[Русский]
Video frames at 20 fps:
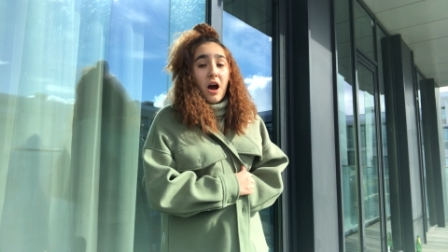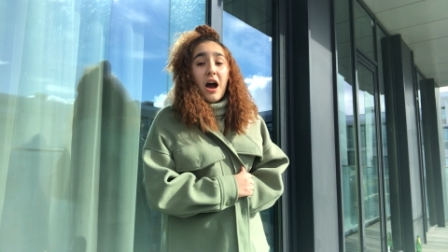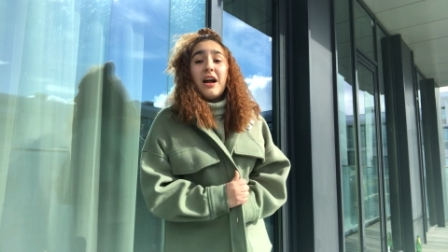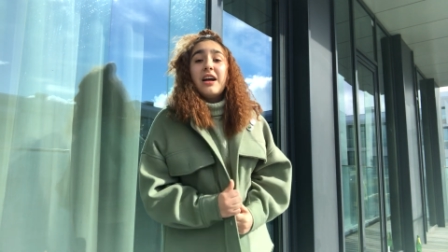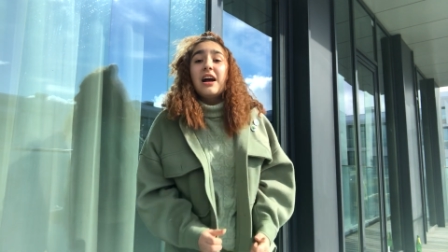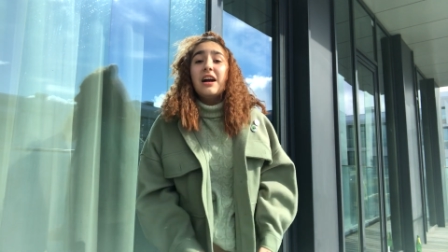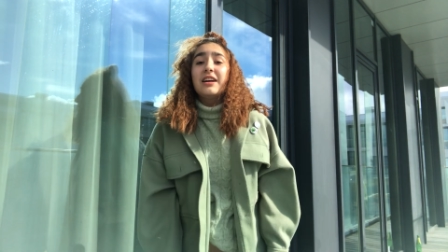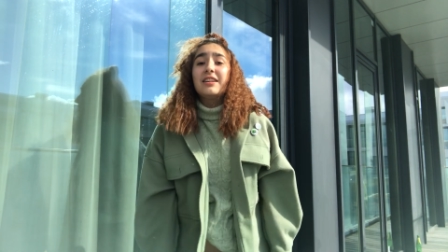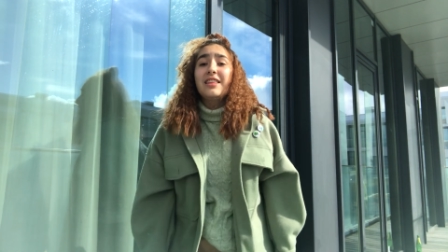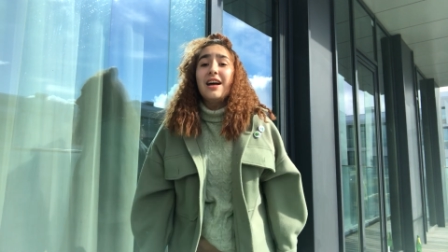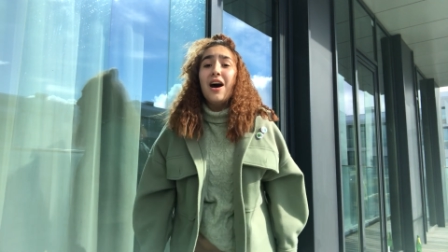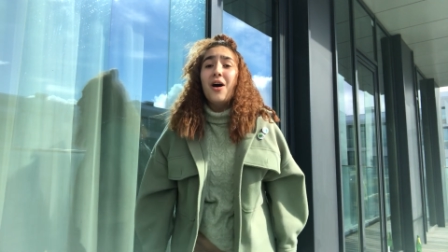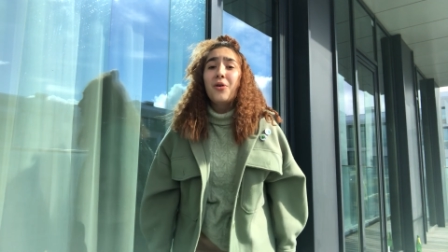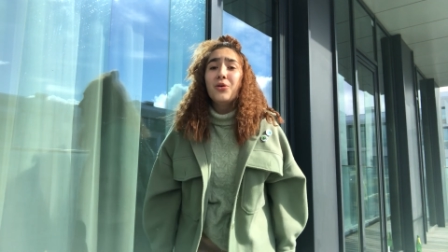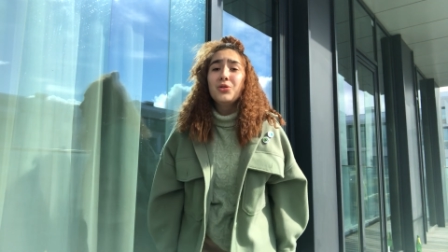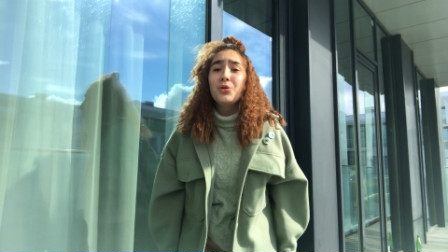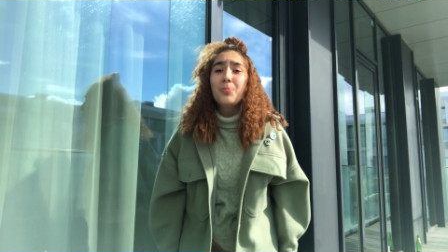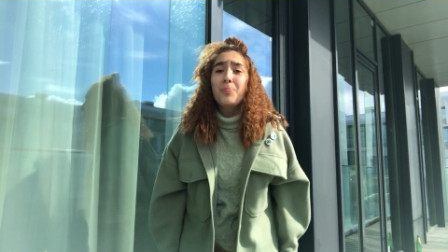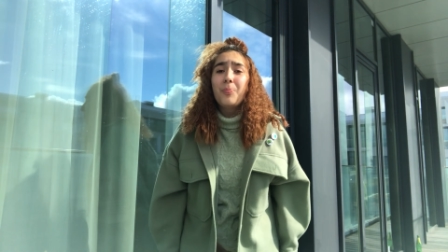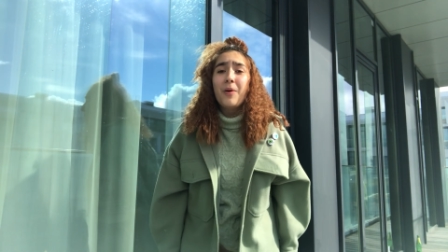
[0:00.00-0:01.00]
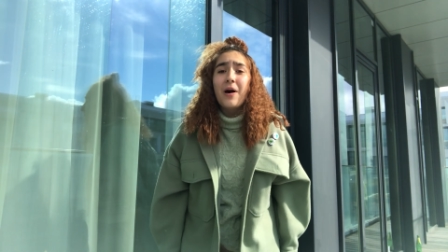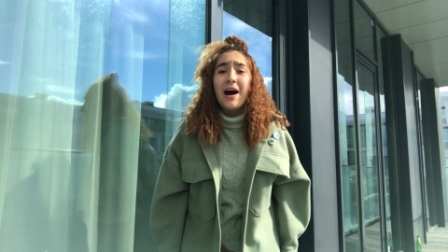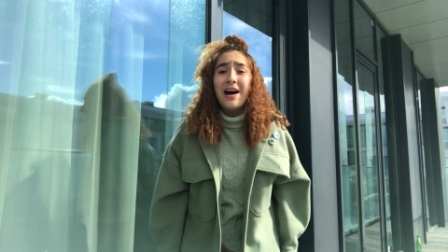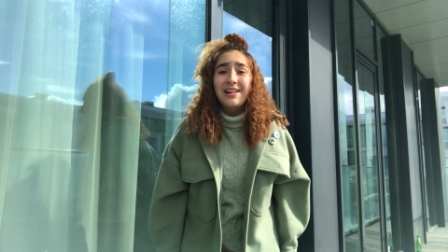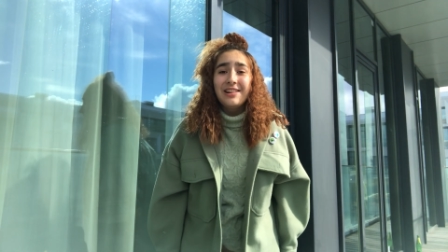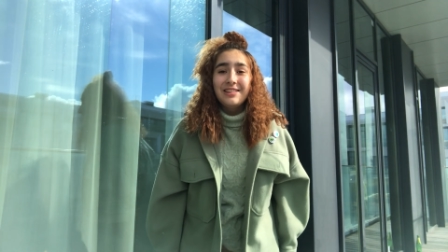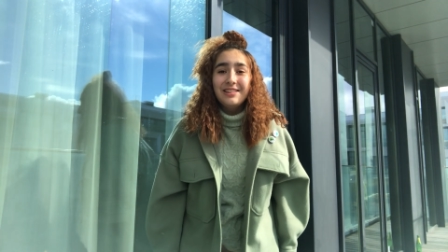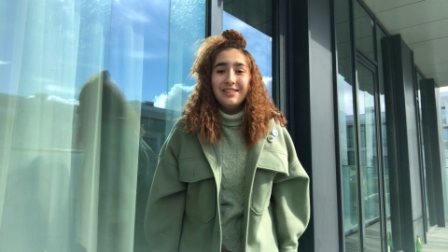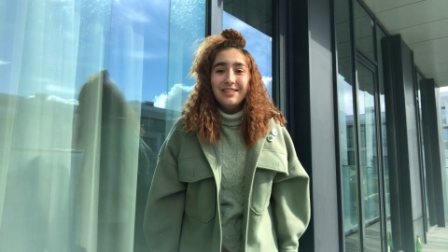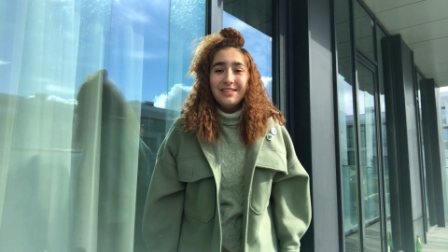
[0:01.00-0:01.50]
А когда он
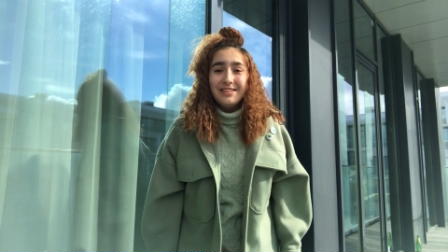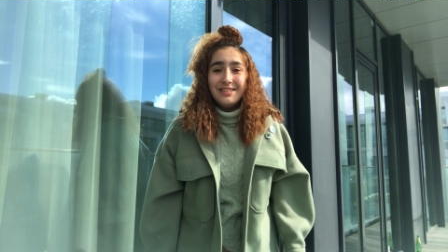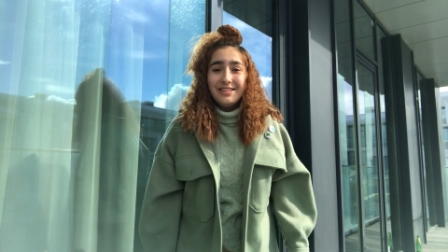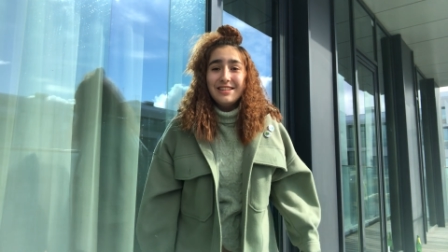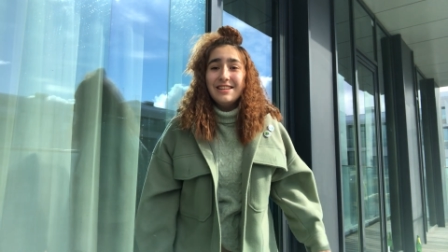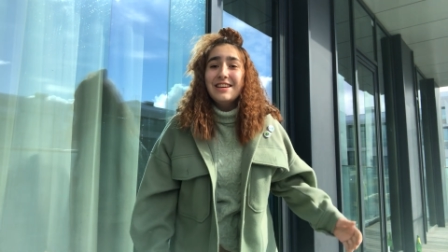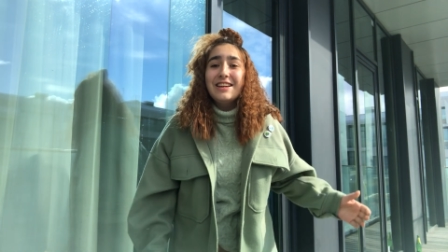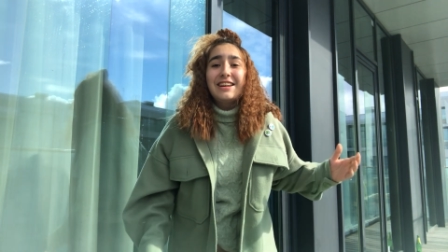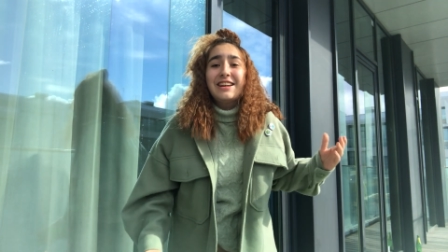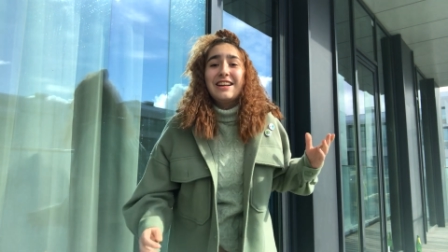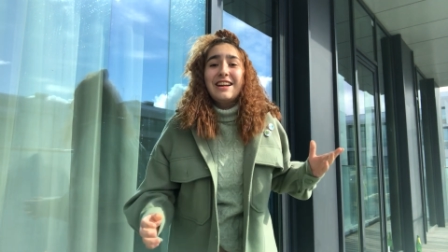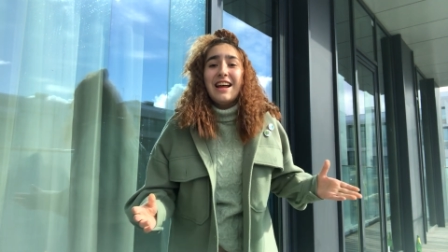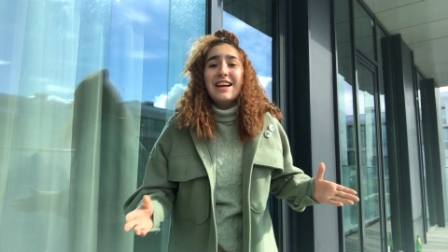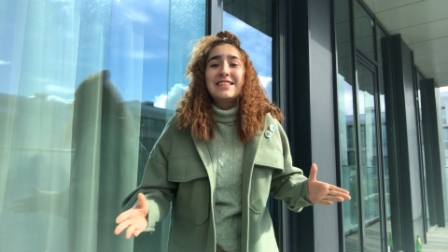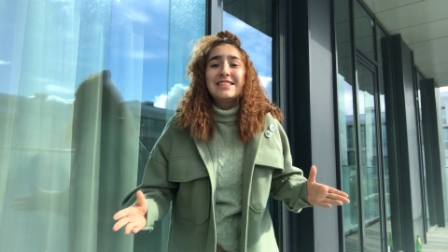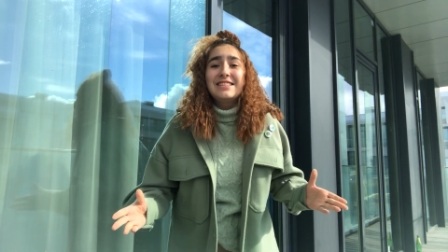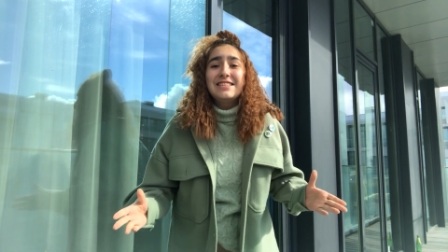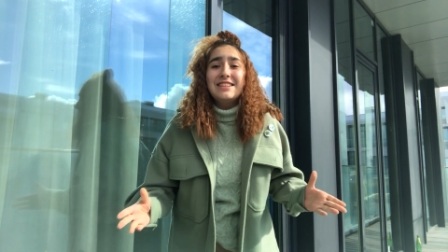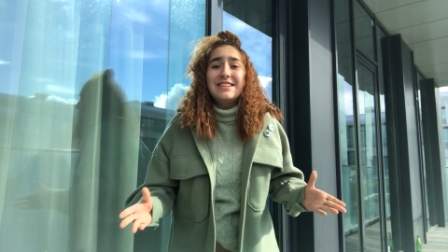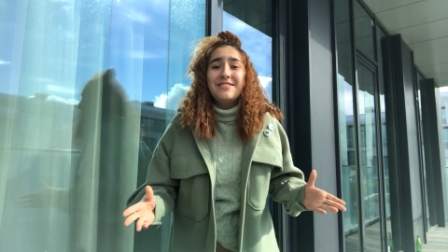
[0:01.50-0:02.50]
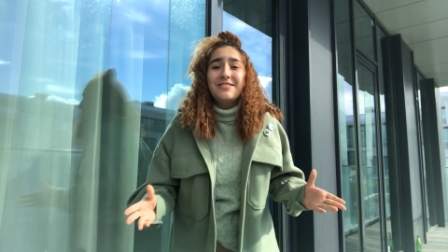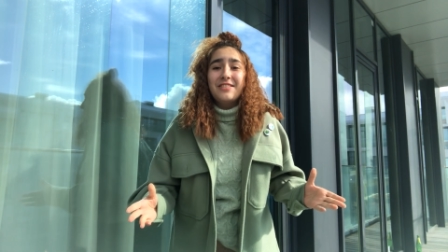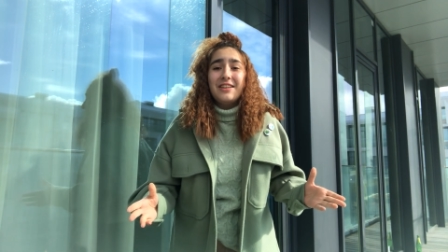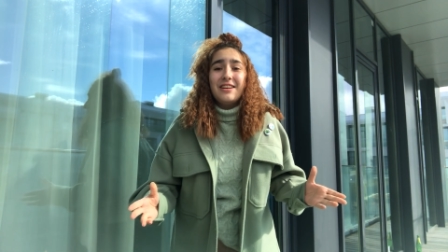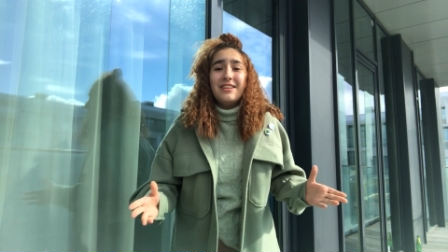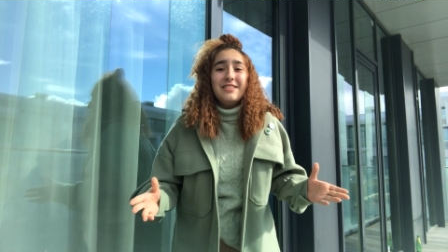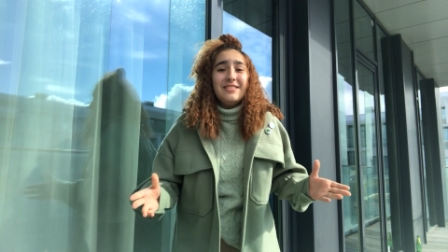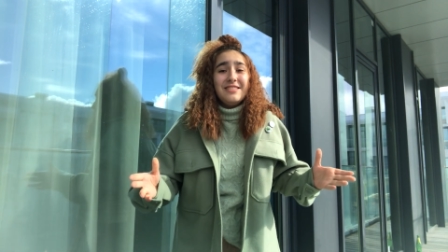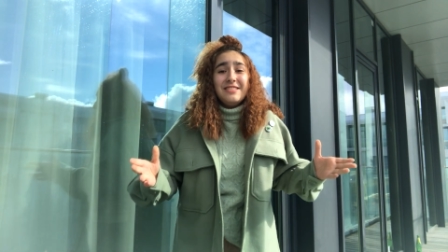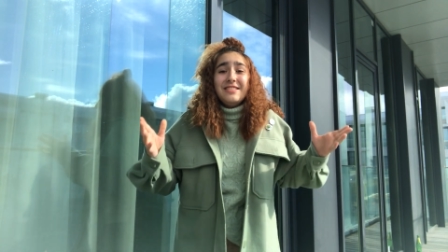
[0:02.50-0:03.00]
упал, некрасиво,
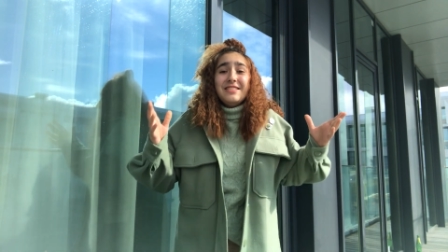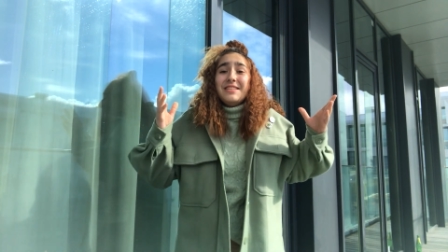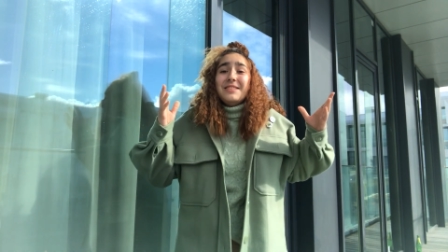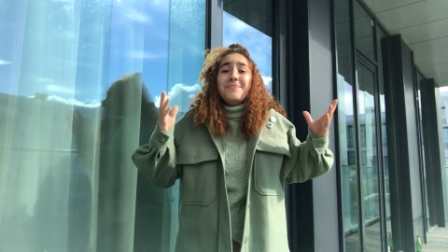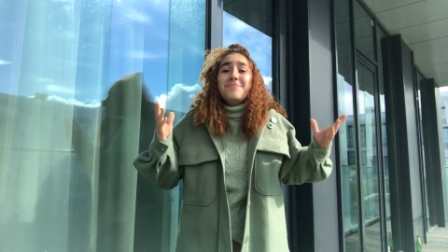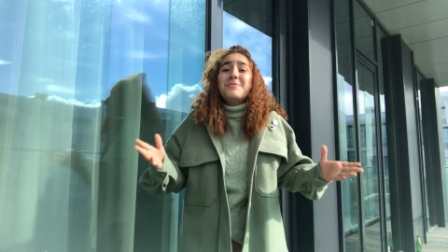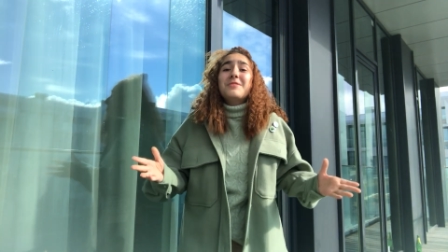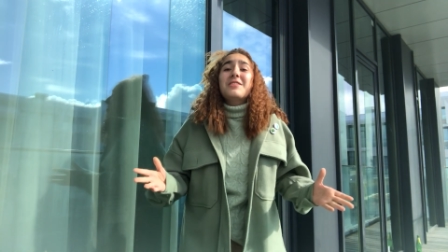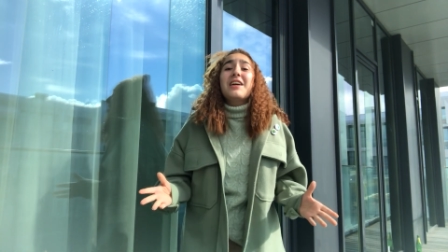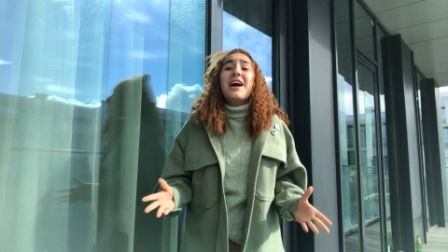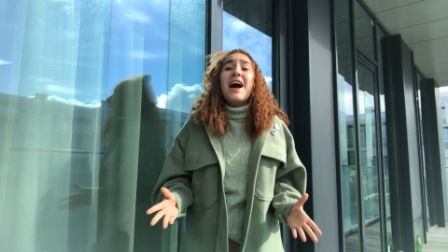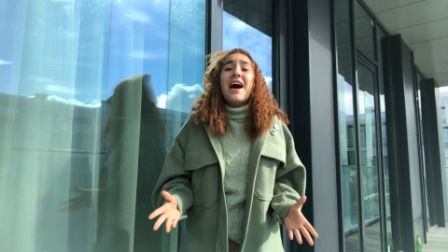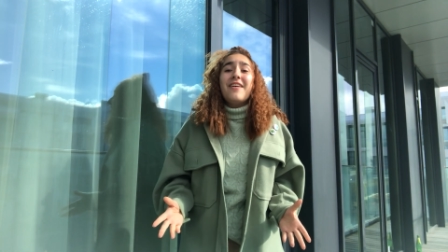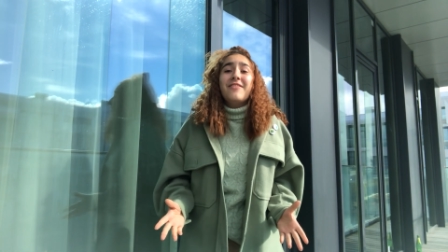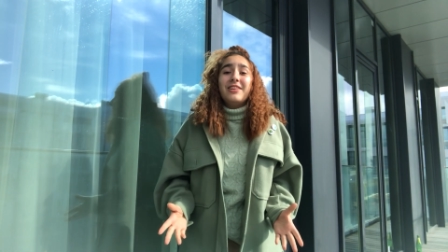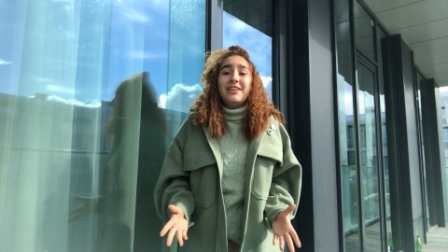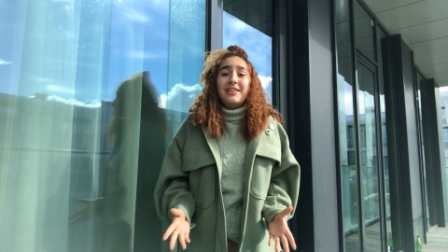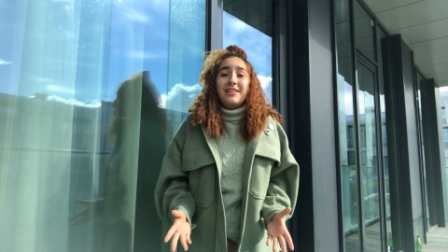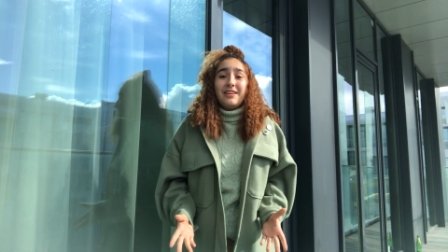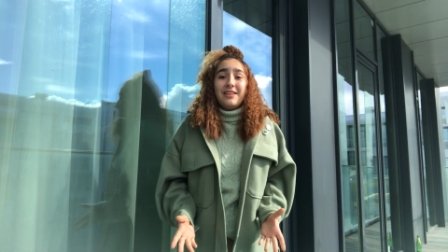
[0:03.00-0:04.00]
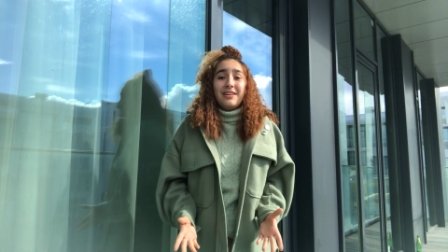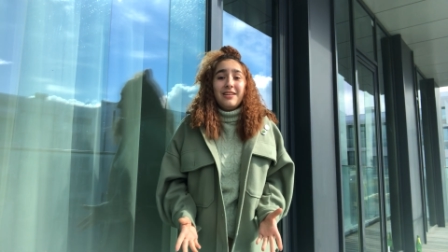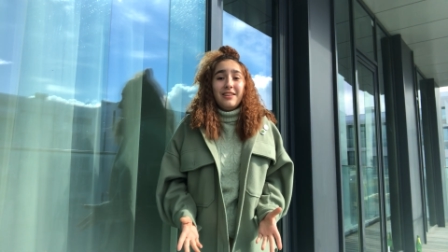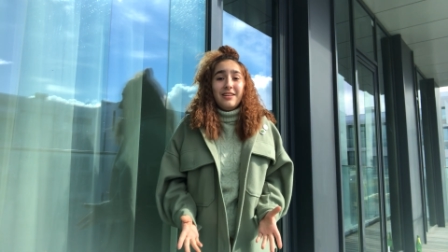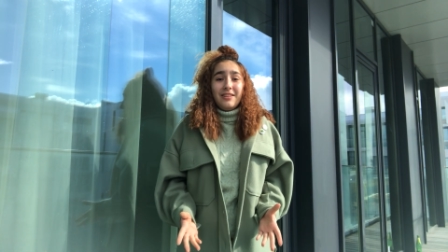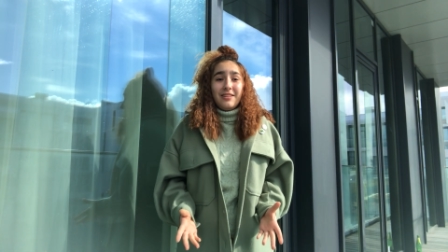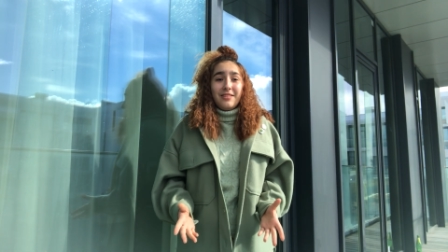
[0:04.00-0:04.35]
неправильно,